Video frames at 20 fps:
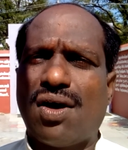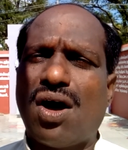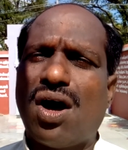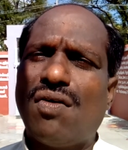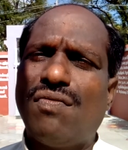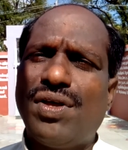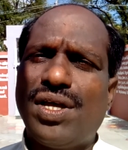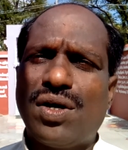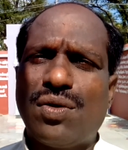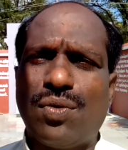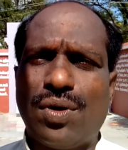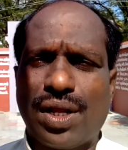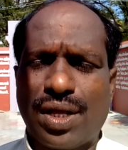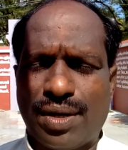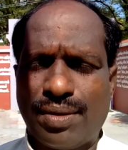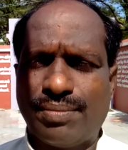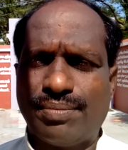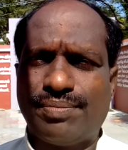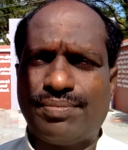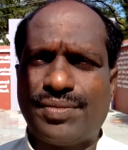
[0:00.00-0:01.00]
ஆவியல்
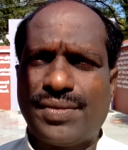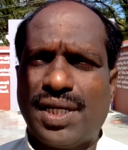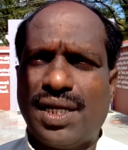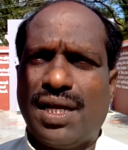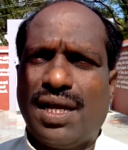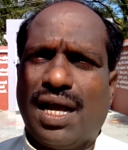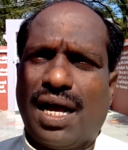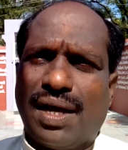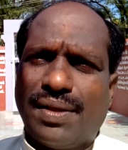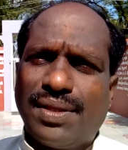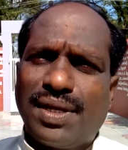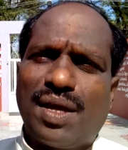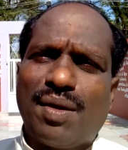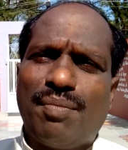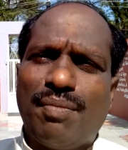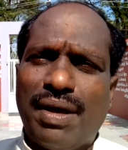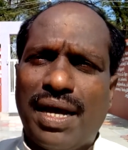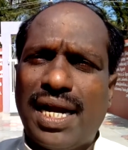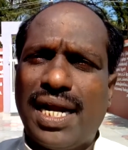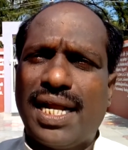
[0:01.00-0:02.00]
உலகம் அதுக்கு
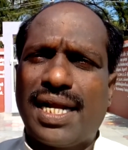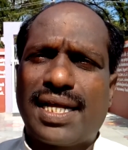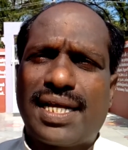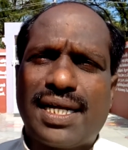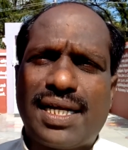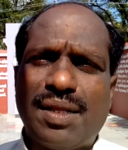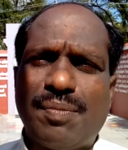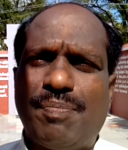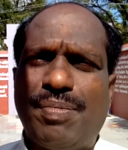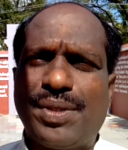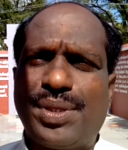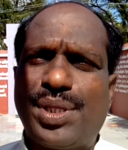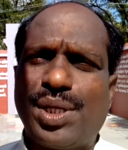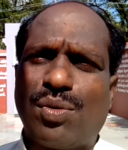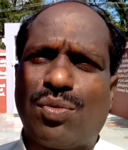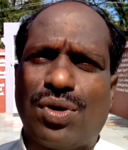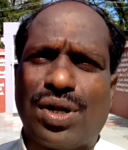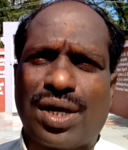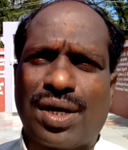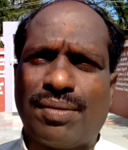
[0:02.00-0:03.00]
மேலே இருக்கிறது
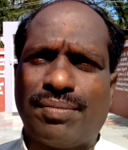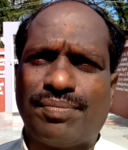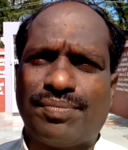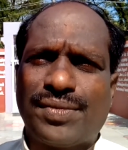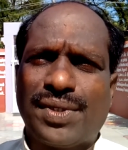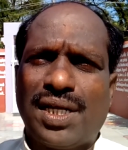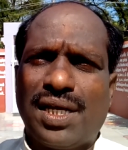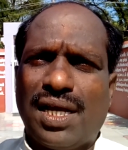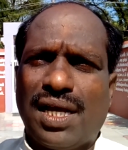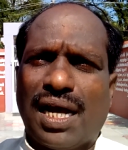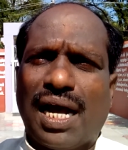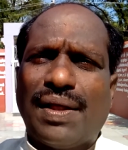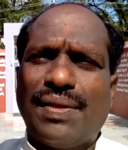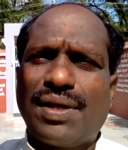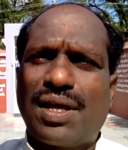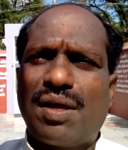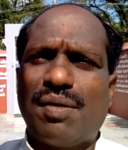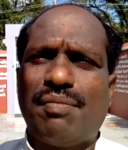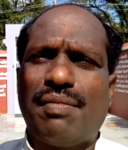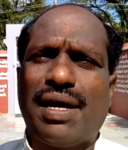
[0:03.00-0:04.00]
பித்திரு உலகம்
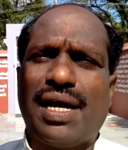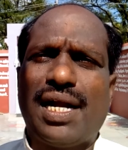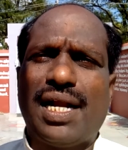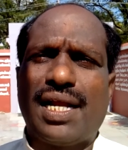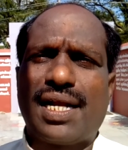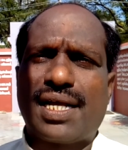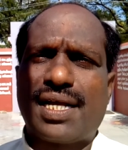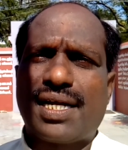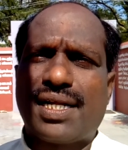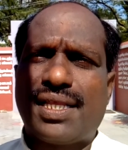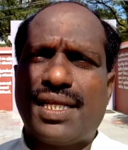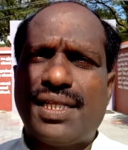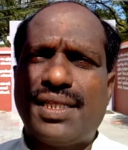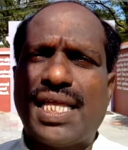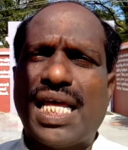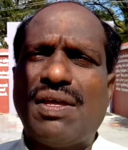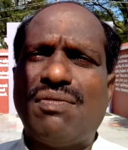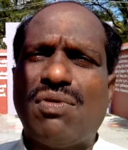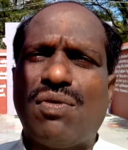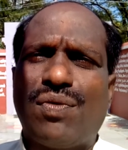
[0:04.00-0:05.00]
அதுக்கு மேலே இருக்கிறது
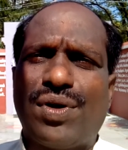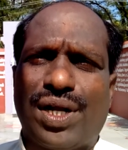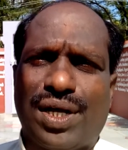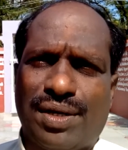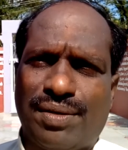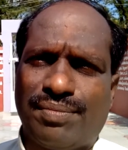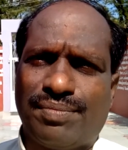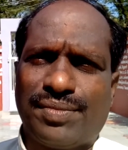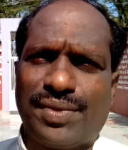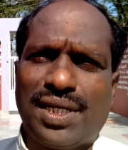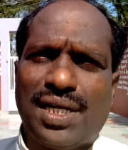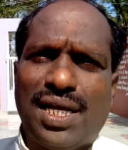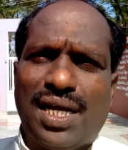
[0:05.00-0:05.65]
தெய்வ உலகம்